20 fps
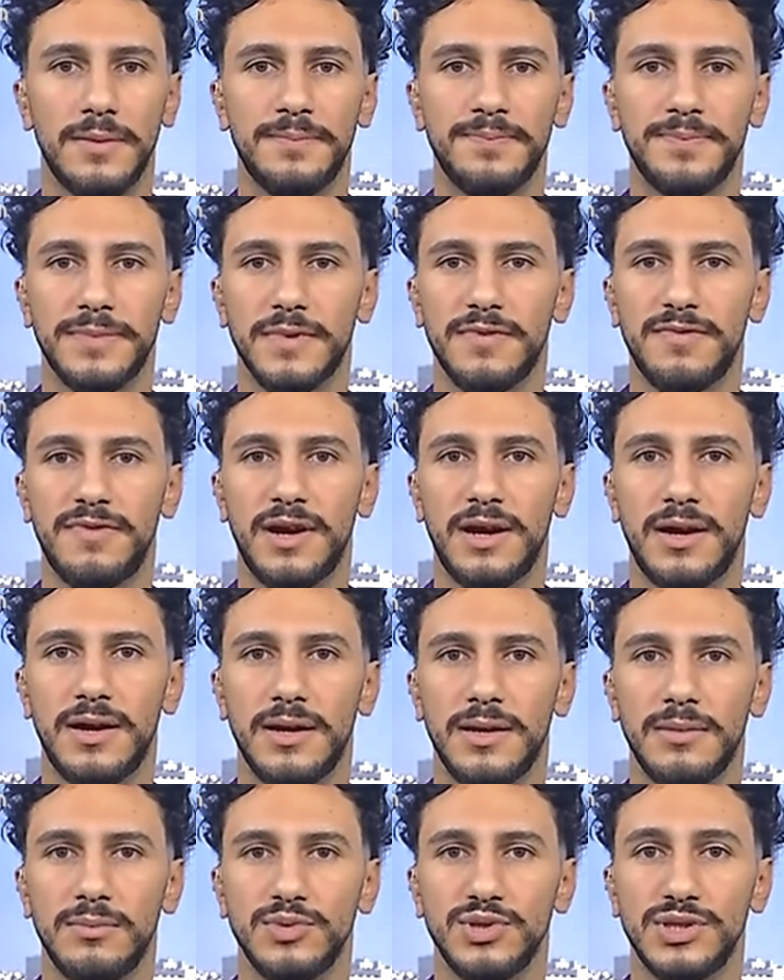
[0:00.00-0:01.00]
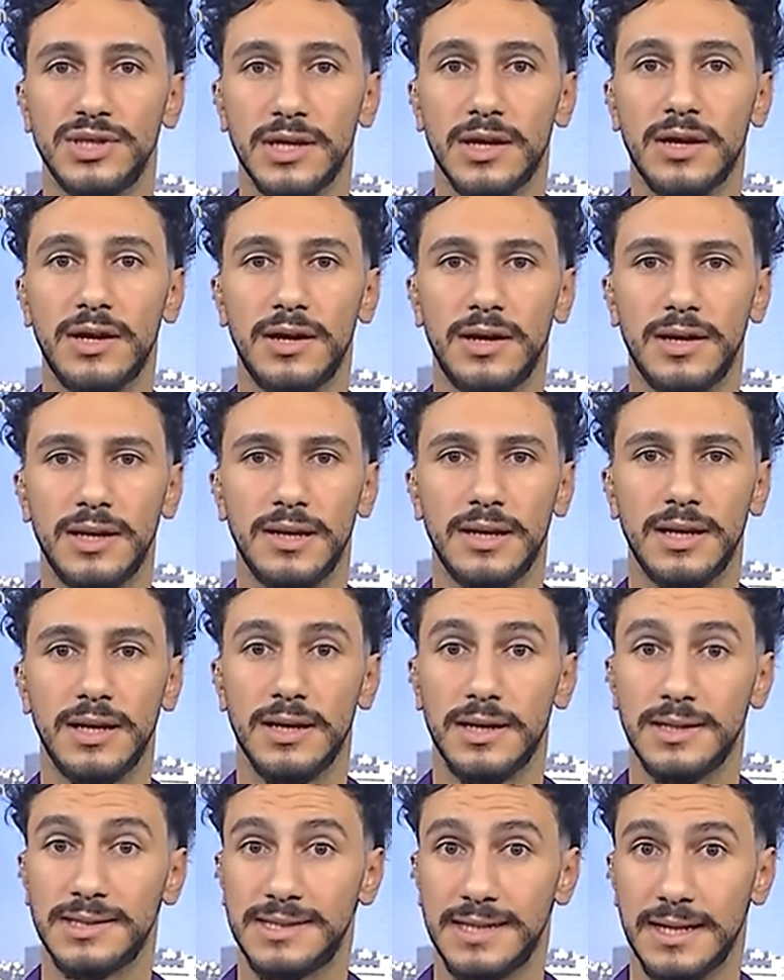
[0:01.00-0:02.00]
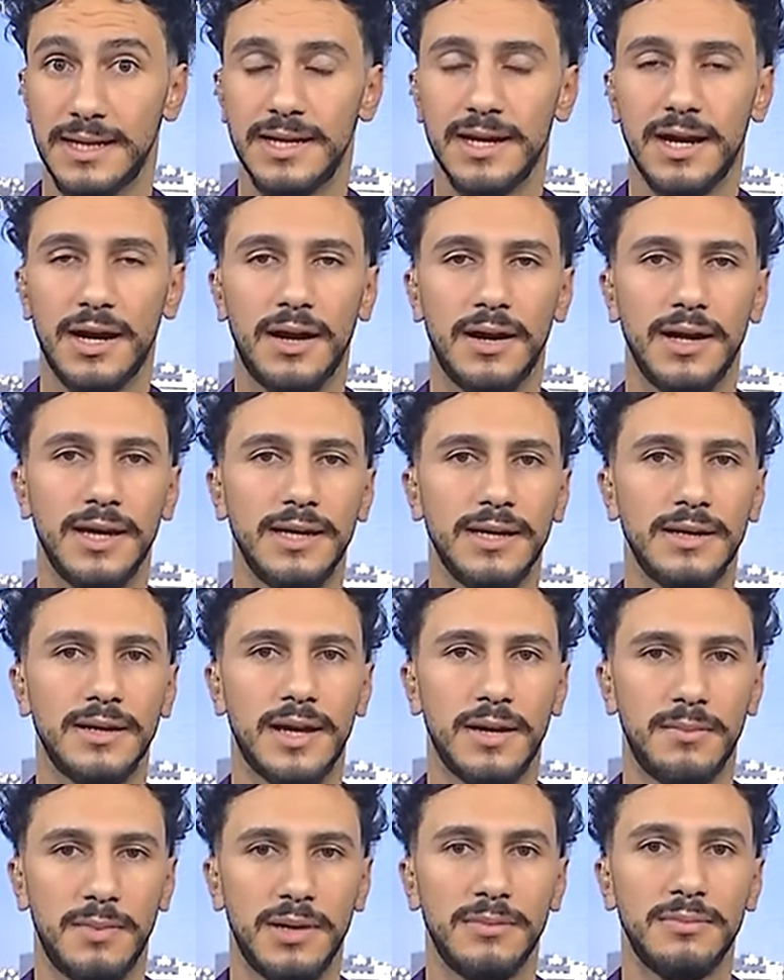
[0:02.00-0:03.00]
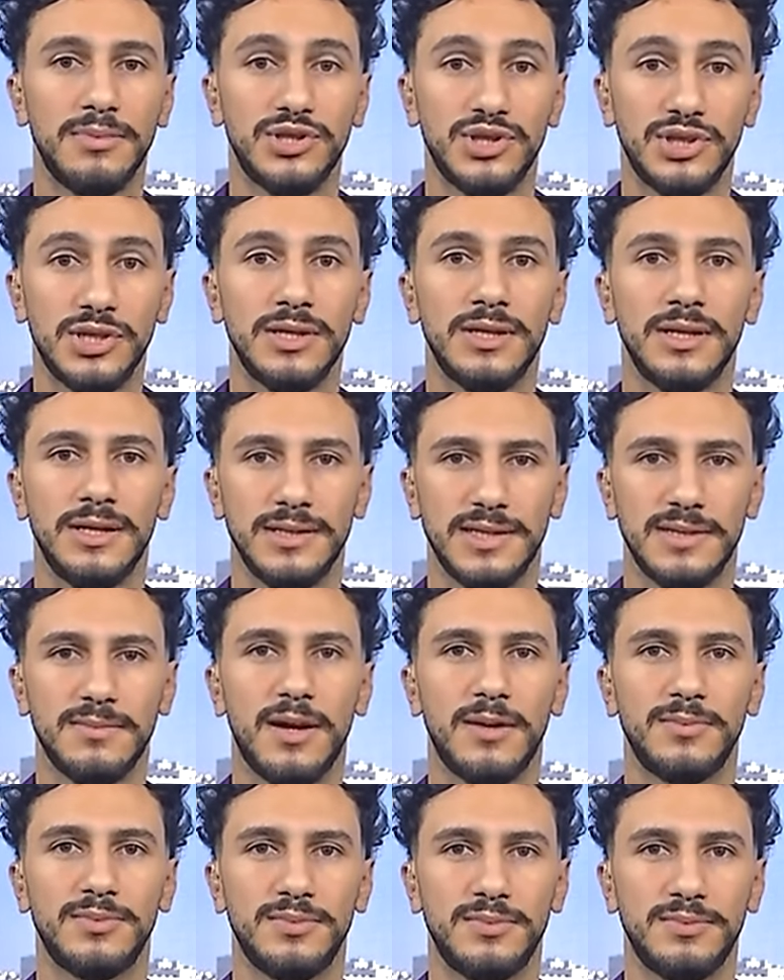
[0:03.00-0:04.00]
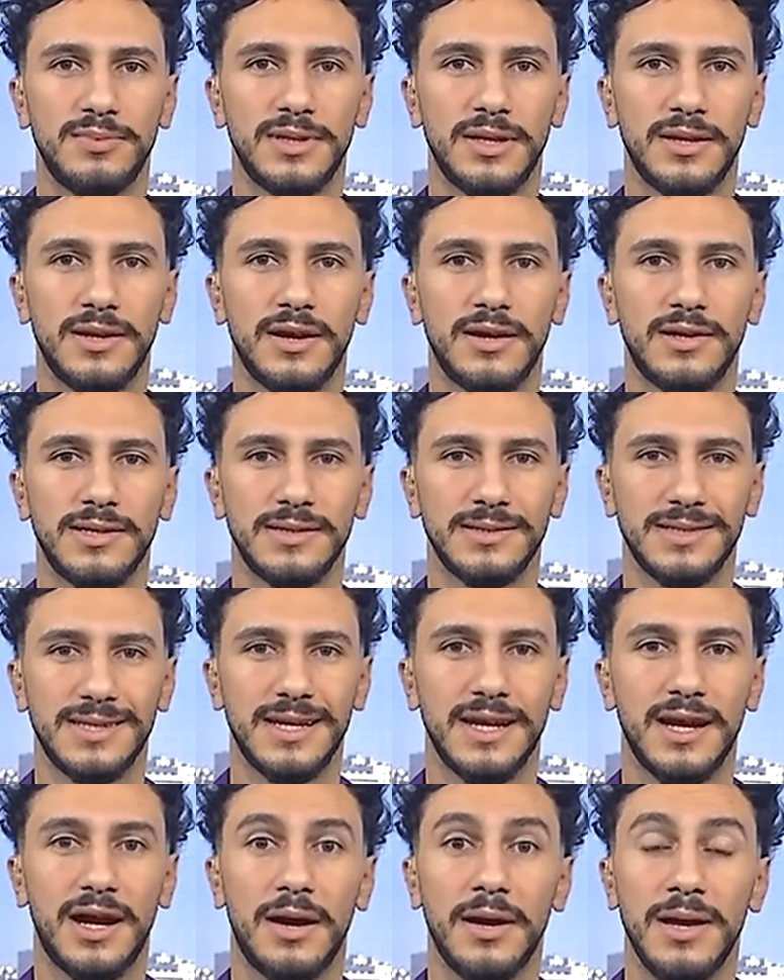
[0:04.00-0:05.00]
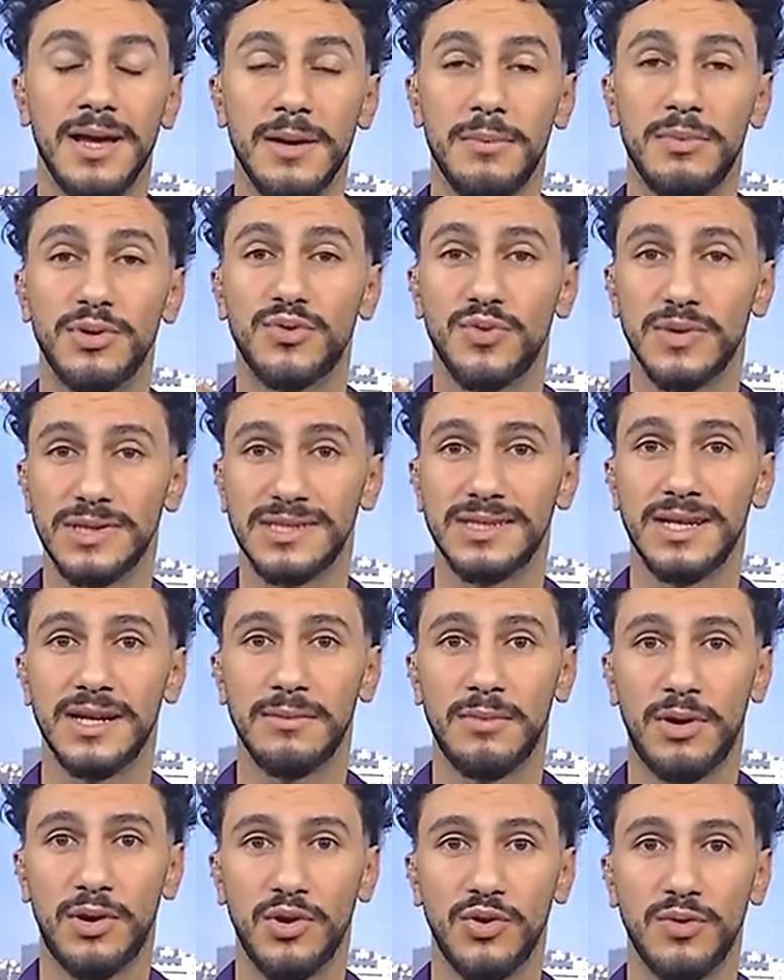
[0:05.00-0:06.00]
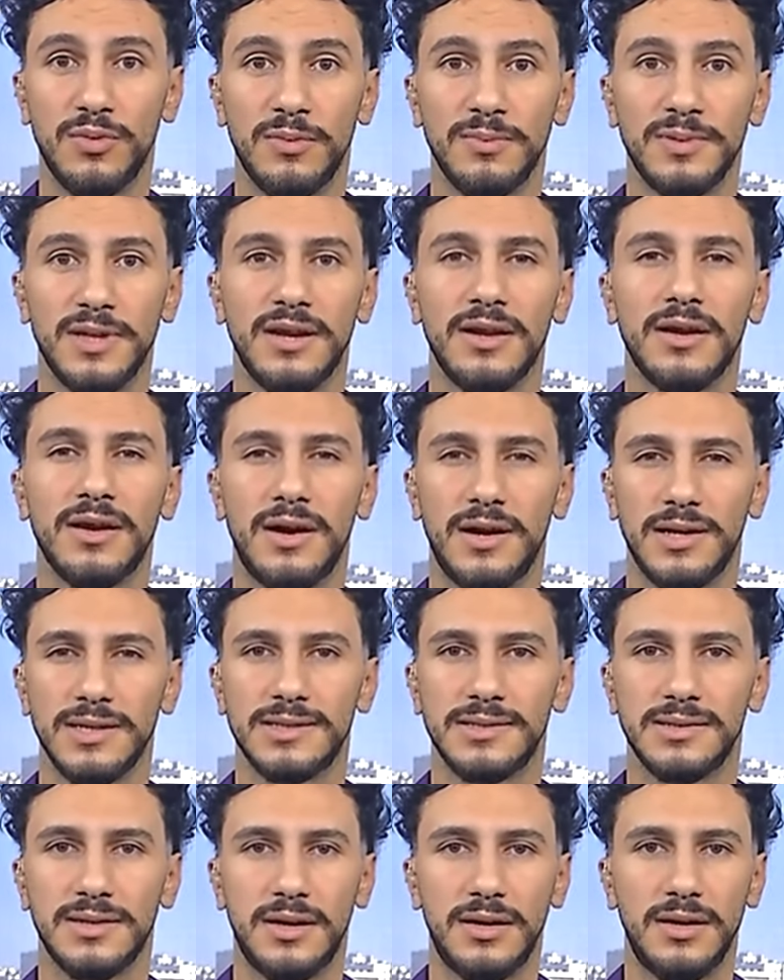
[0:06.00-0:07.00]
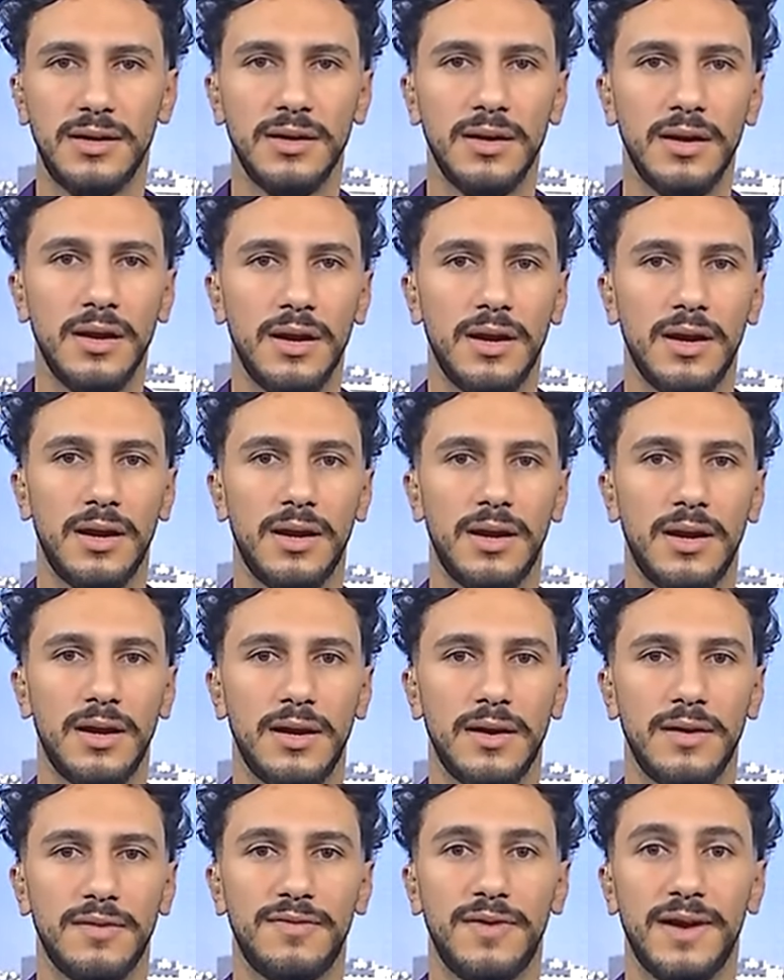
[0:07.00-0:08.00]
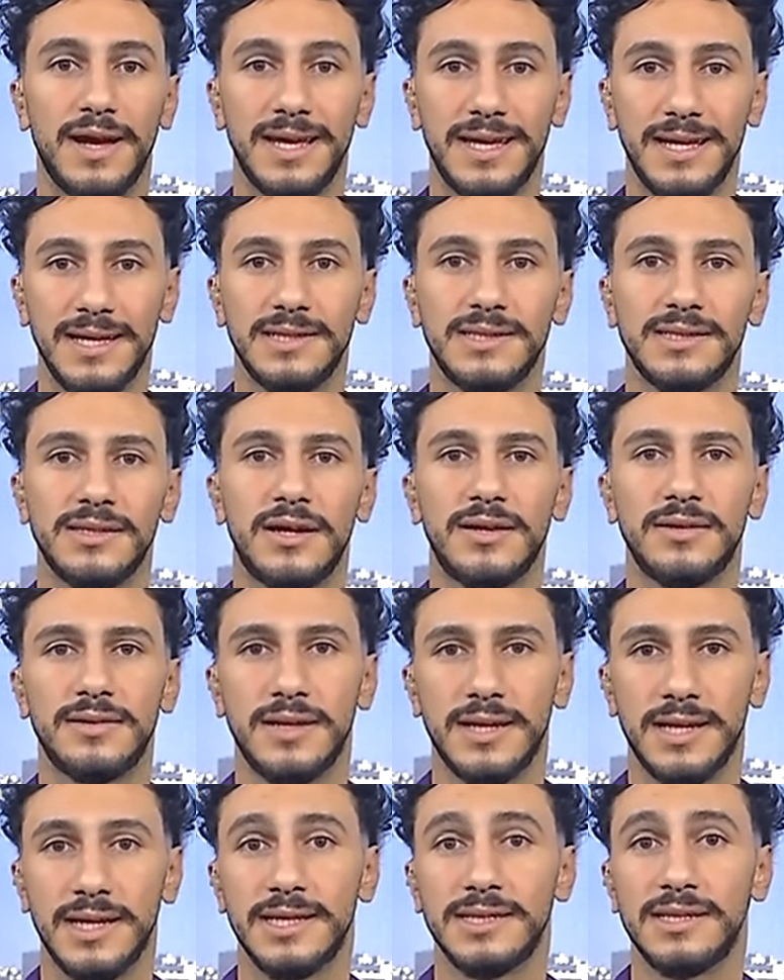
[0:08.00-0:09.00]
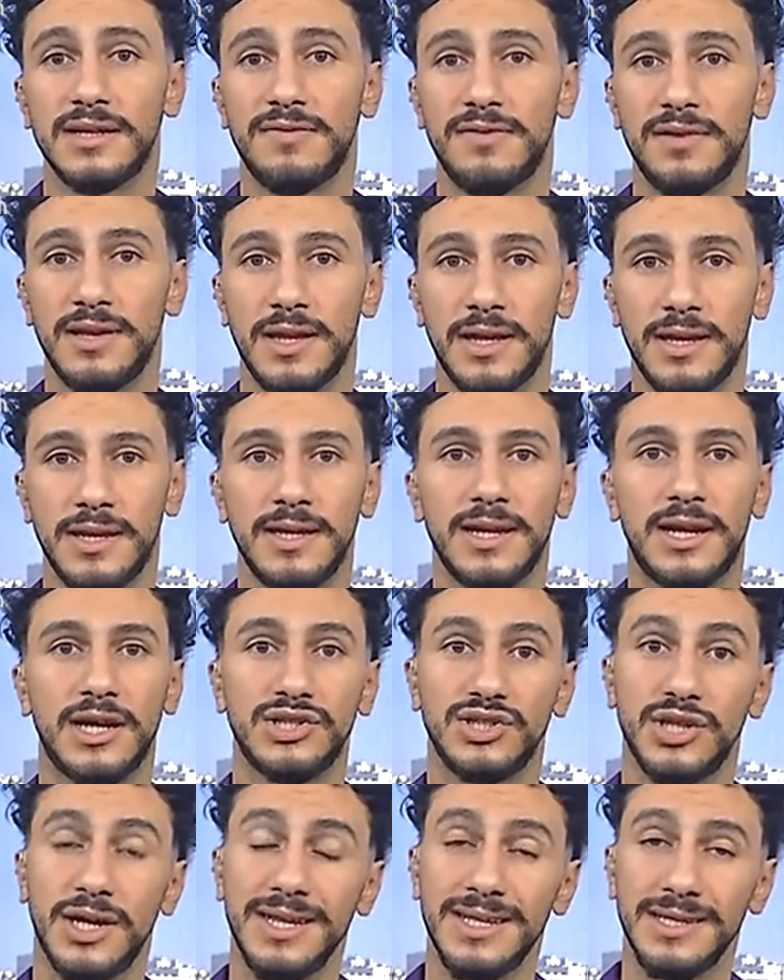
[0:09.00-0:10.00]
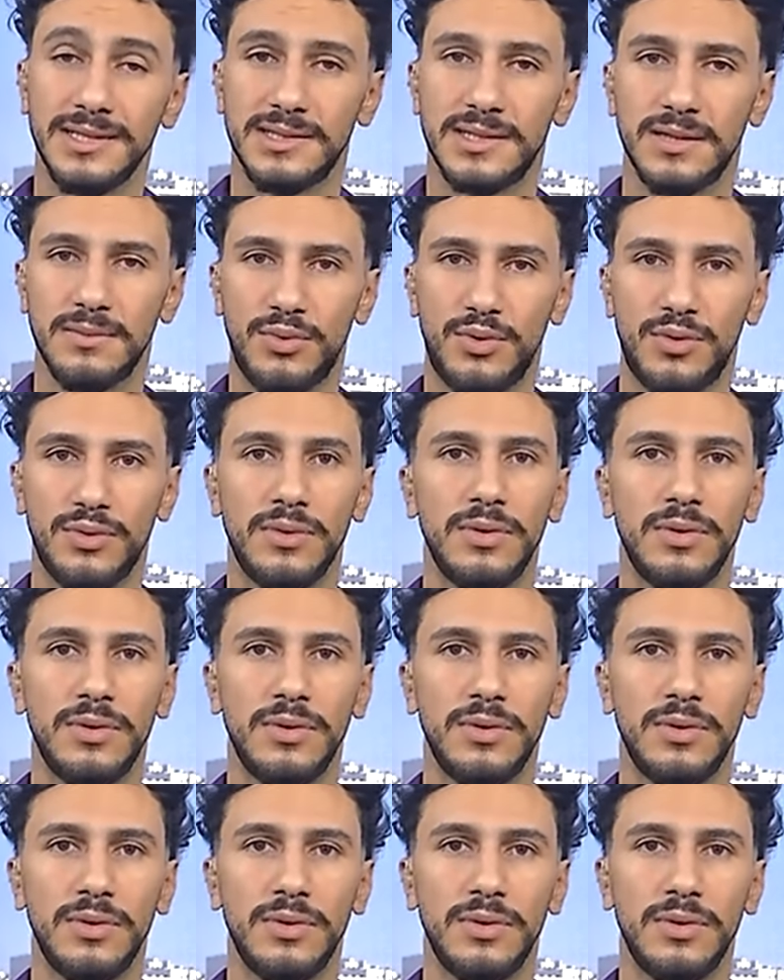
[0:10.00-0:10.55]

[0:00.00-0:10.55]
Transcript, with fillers: فالموسيقى السريعه هي كمان بتشد الانتباه بطريقه سريعه بتوصل المعلومه بطريقه اسرع آه، فاكيد صار تركيز الفنانين عشان ينسمعوا